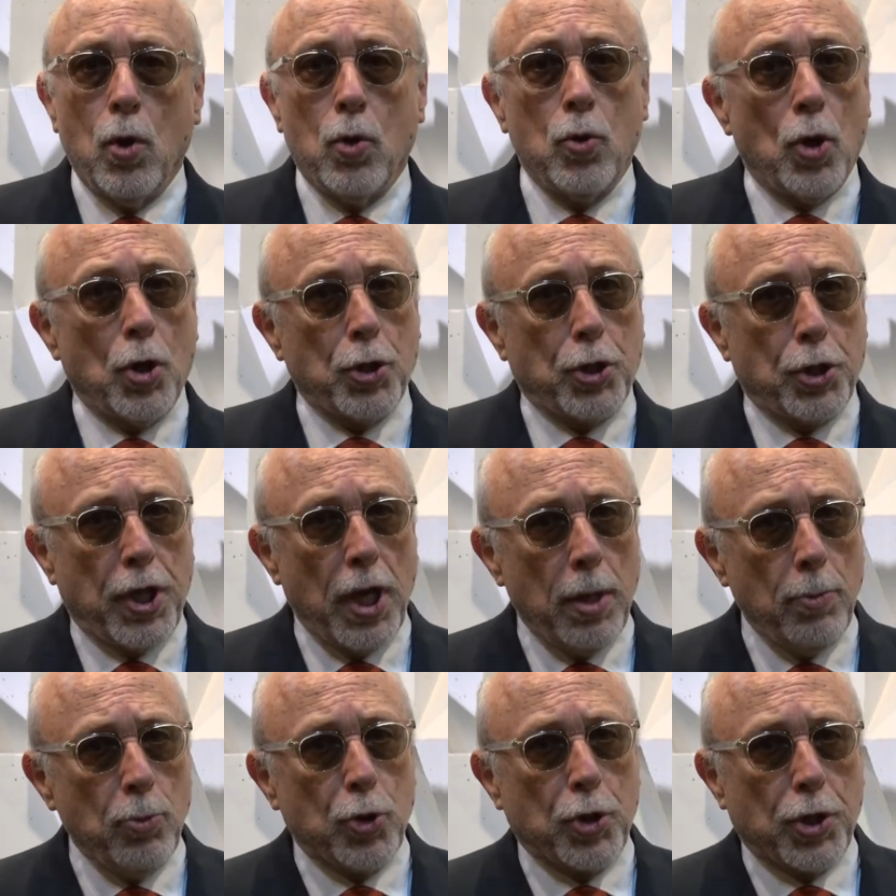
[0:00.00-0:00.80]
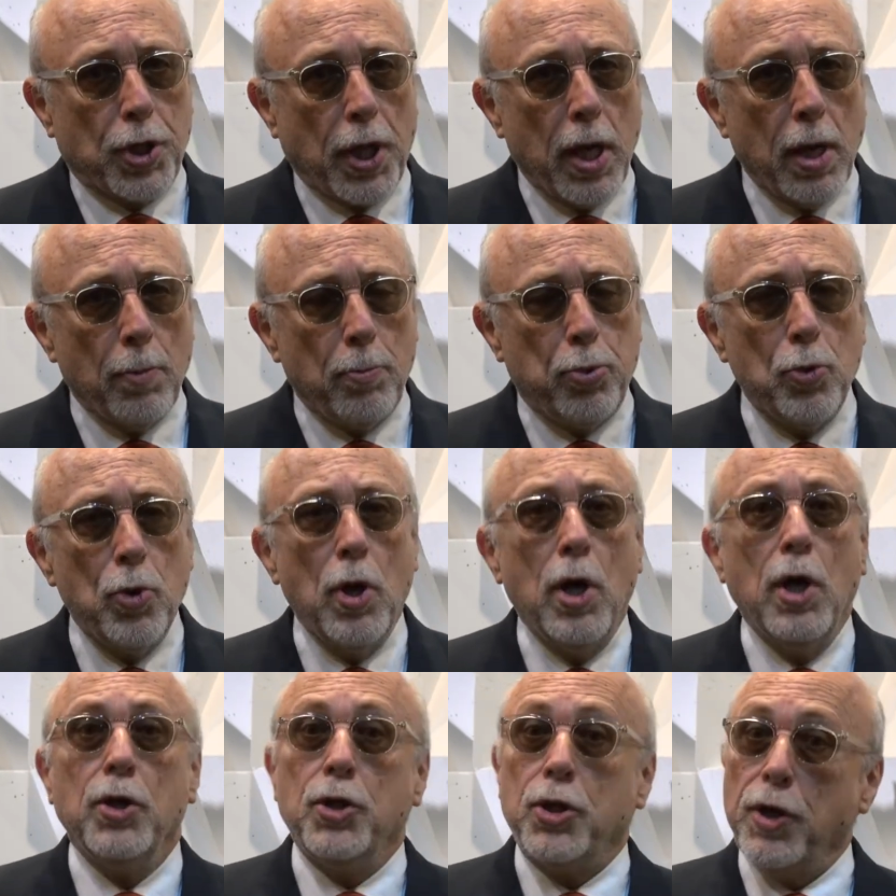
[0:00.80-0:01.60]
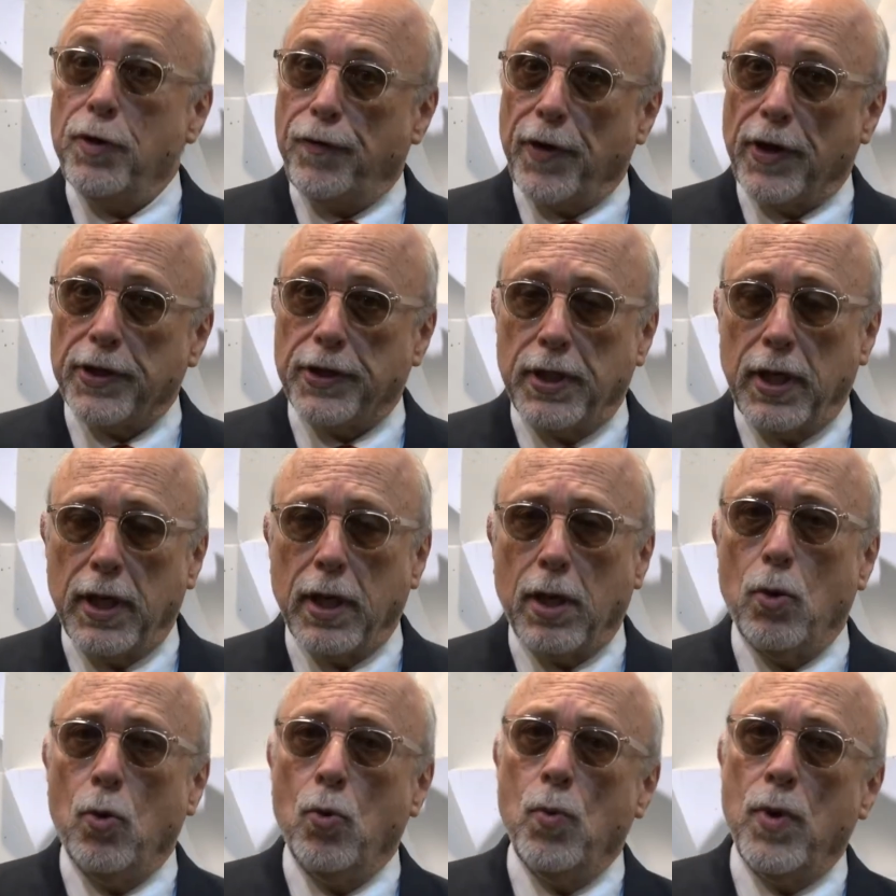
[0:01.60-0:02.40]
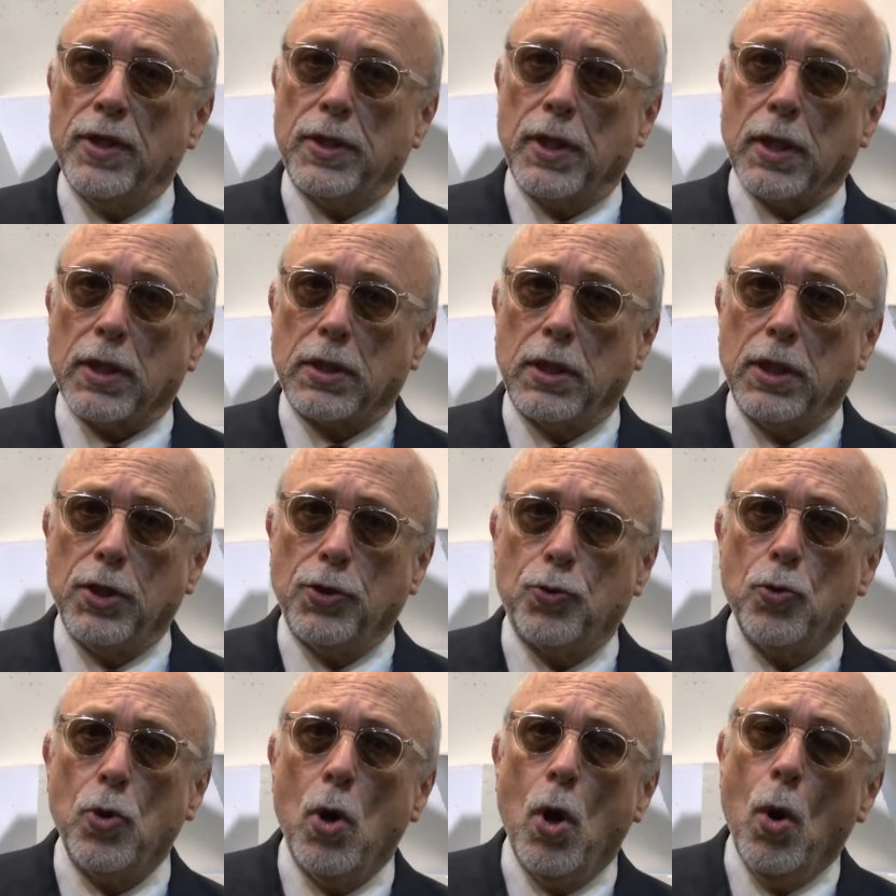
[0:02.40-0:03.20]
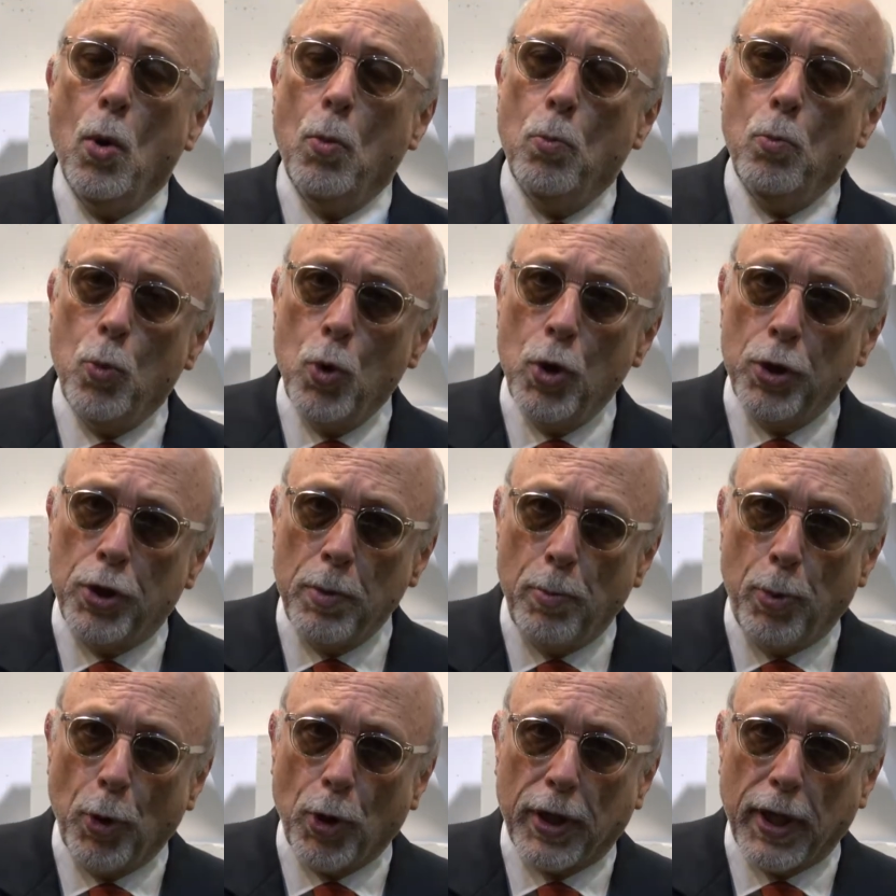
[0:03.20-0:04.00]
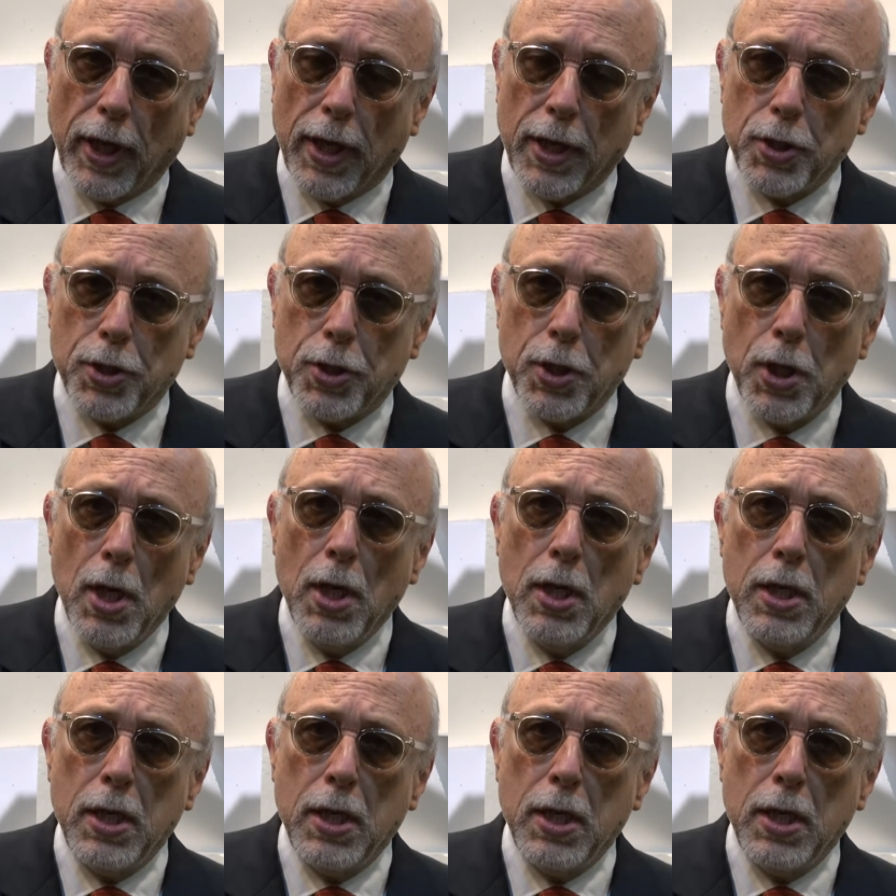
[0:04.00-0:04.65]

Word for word: Nós temos tempo de fazer um exercício muito importante,